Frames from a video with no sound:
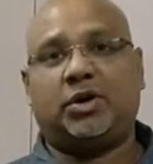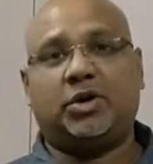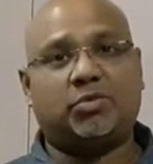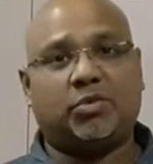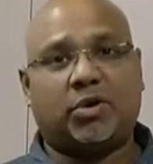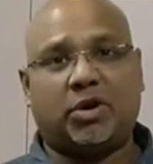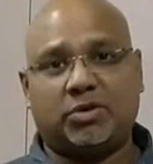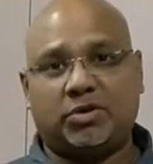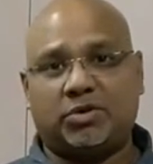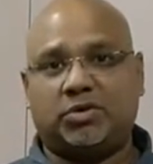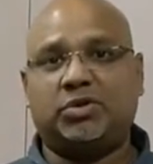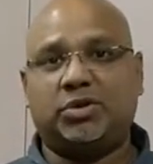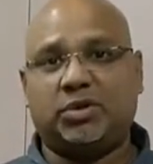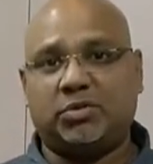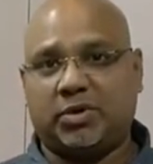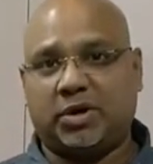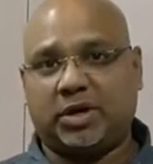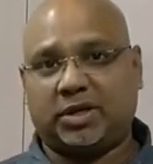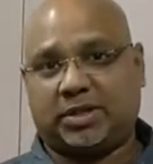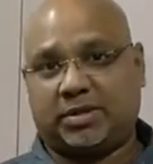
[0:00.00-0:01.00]
कामों को करना
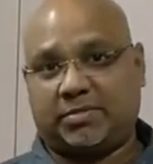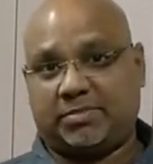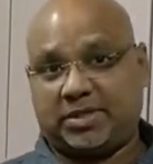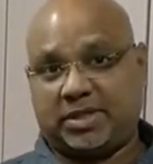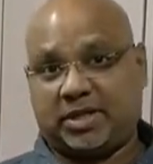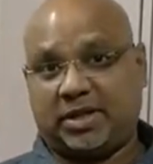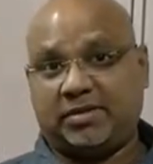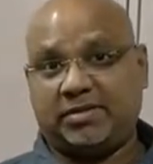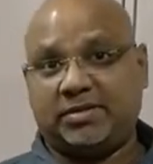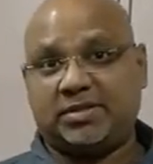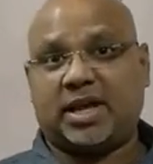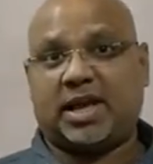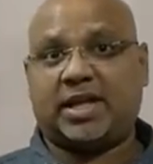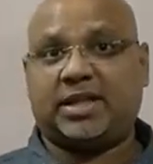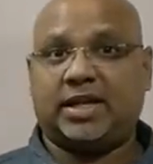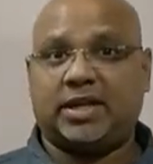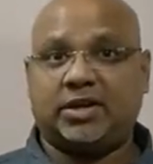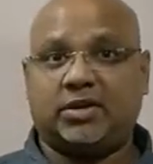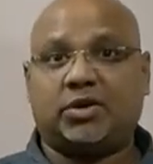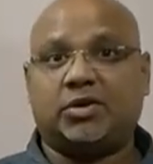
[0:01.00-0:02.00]
नहीं चाहते हैं और
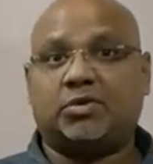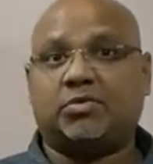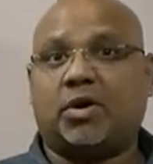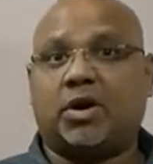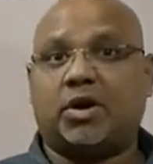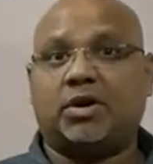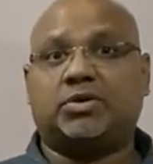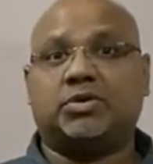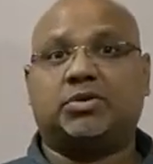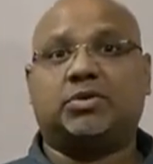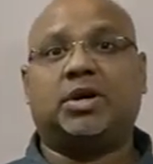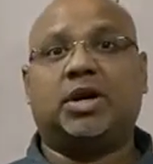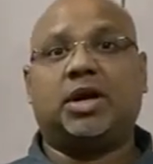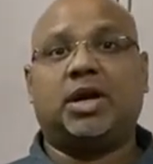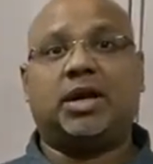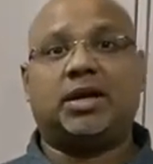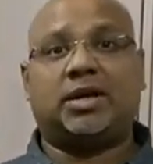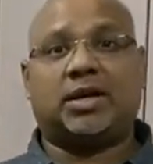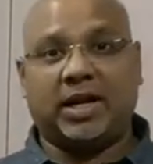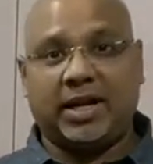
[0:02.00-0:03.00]
ऐसा लगता है
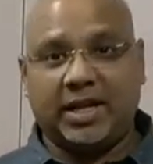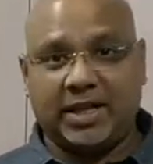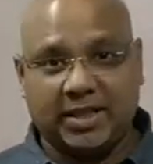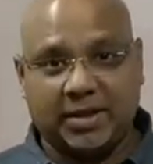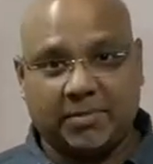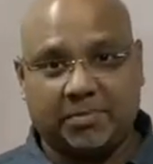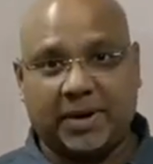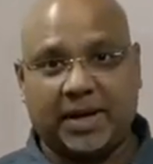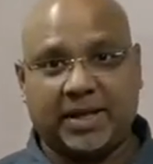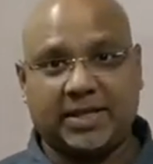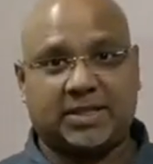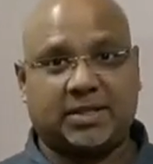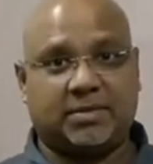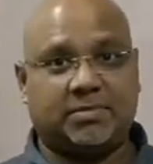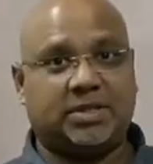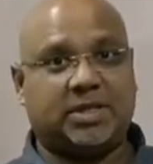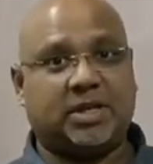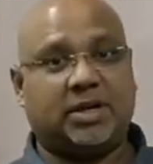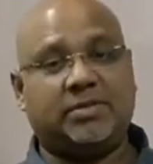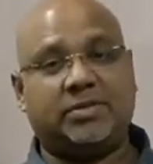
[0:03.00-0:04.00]
कि वे खुद सफाई
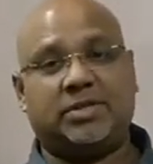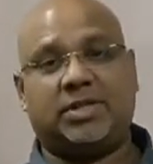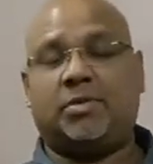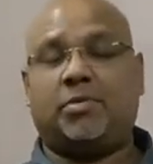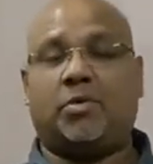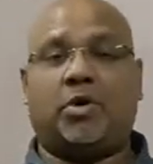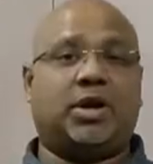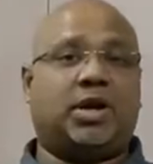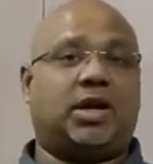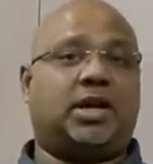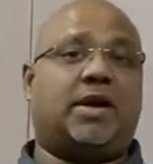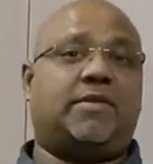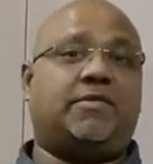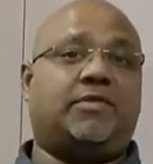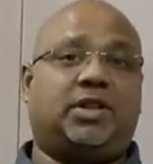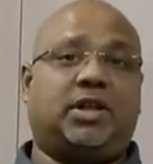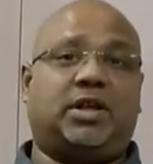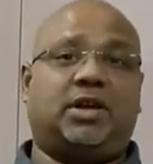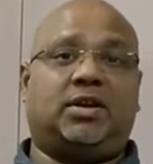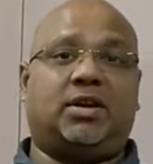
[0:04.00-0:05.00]
करना नहीं चाहते वे
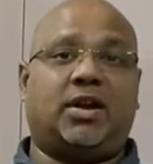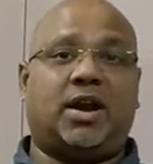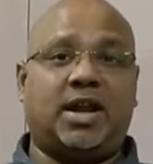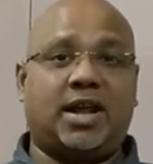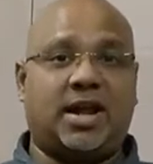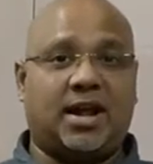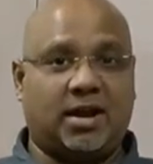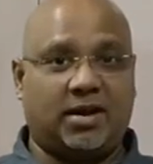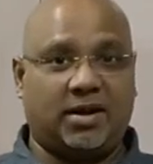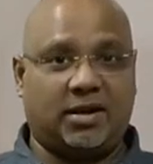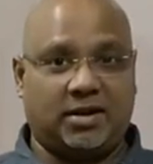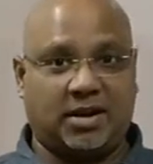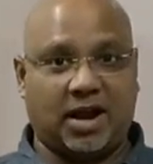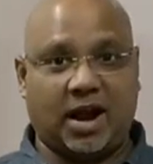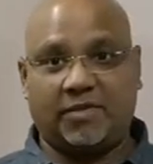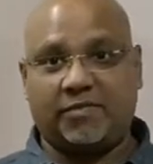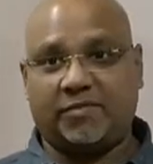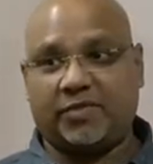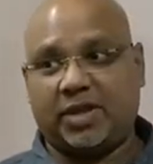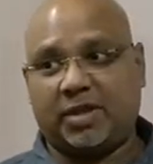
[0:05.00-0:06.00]
चाहते कि सब कुछ उनके लिए
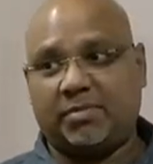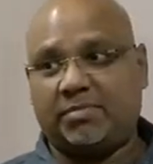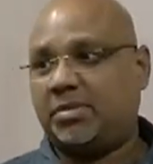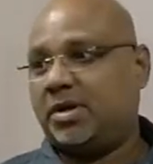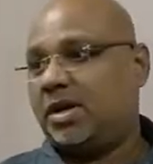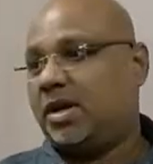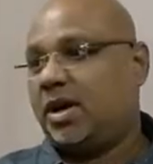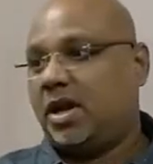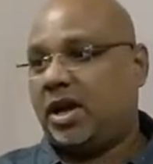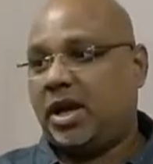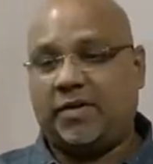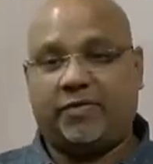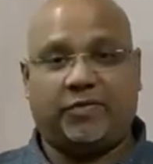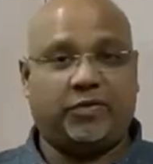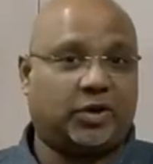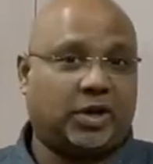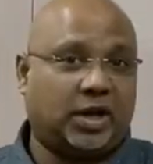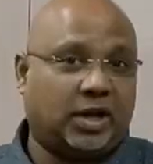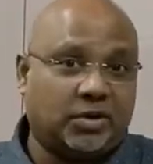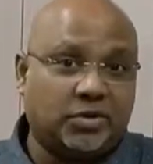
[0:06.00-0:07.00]
तैयार रहे
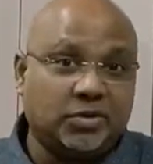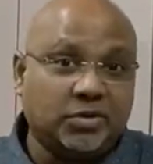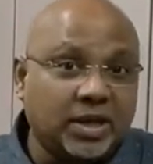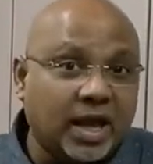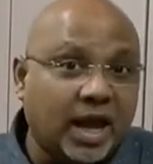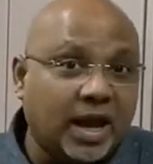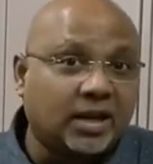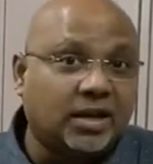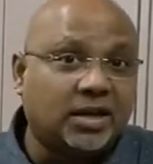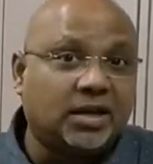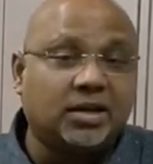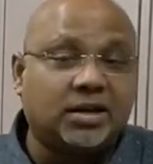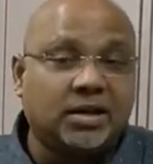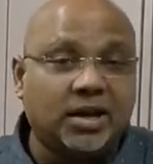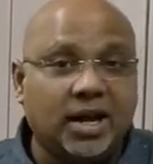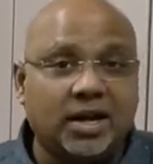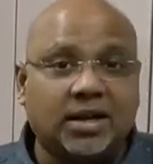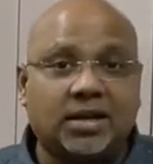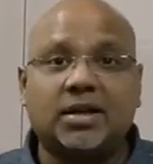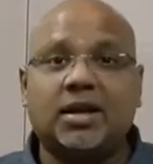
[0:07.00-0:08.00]
अगर आप कर सकते हैं
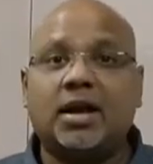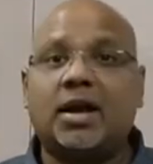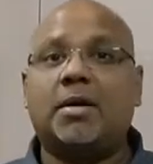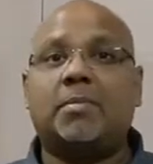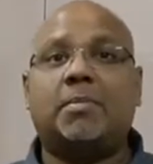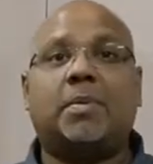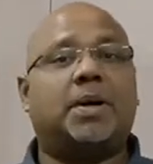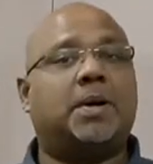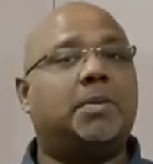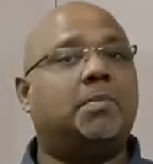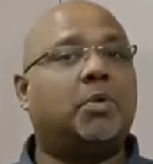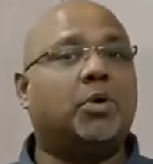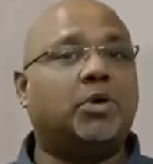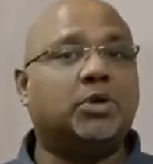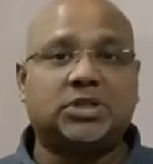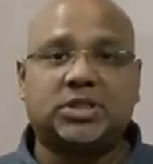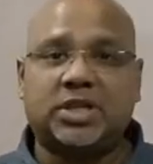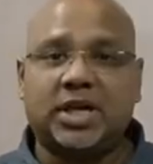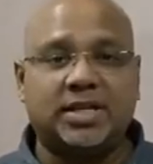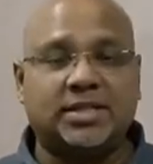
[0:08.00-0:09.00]
अच्छा है लेकिन
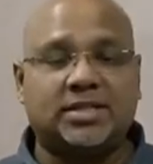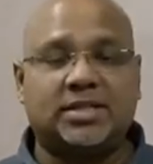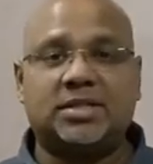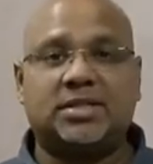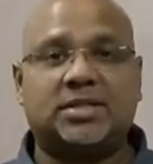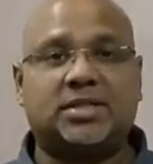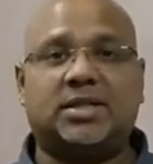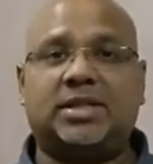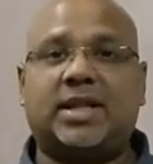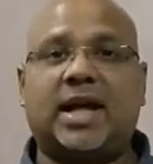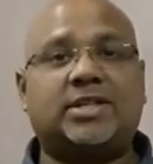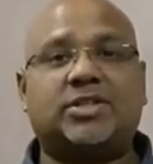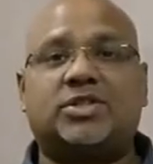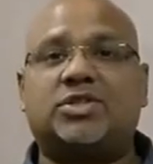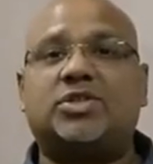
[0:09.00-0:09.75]
अधिकतर बातों में हमारी